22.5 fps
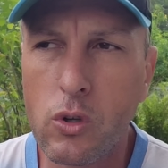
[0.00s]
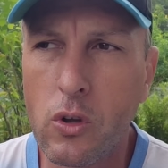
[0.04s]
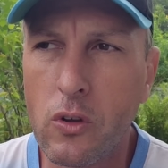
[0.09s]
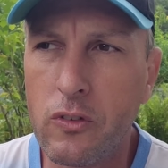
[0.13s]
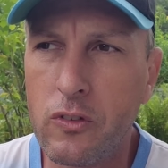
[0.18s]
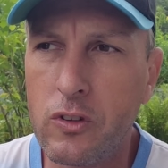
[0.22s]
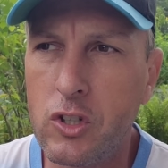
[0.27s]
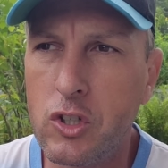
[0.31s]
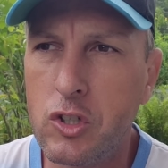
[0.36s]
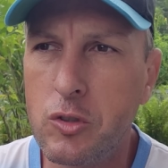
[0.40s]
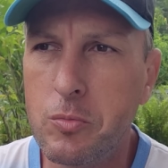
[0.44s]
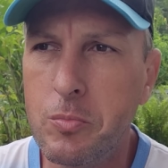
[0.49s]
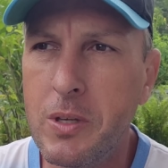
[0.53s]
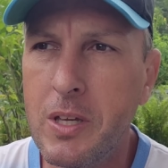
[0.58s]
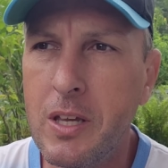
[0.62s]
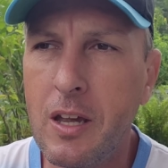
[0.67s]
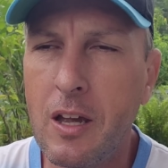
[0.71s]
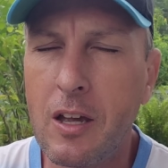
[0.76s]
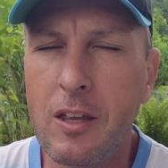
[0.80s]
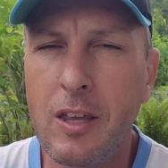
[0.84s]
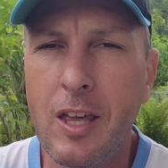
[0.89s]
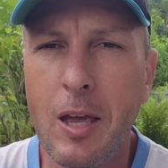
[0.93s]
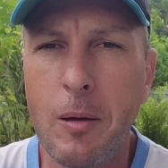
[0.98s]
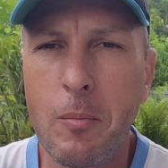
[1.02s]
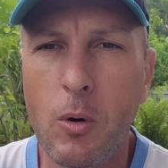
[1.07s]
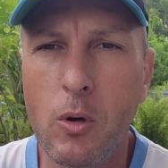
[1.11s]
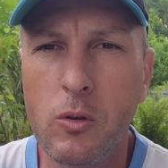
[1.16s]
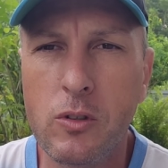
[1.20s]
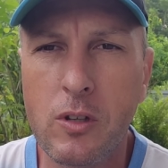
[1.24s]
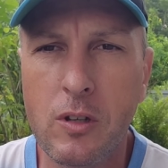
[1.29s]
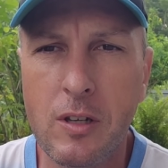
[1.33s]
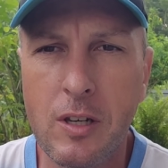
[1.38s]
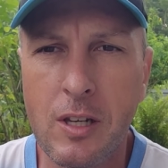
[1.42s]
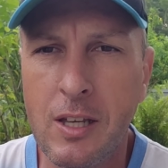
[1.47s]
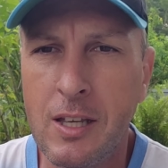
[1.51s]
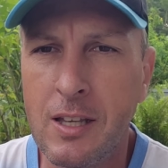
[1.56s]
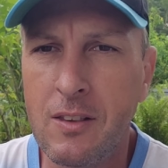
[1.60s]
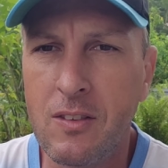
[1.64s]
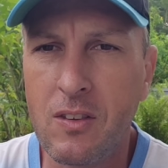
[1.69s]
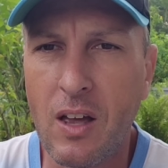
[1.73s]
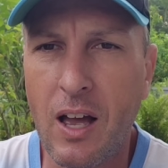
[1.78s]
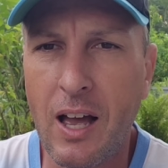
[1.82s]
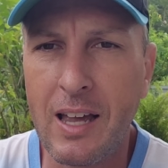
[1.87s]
dass ich mir jemanden ins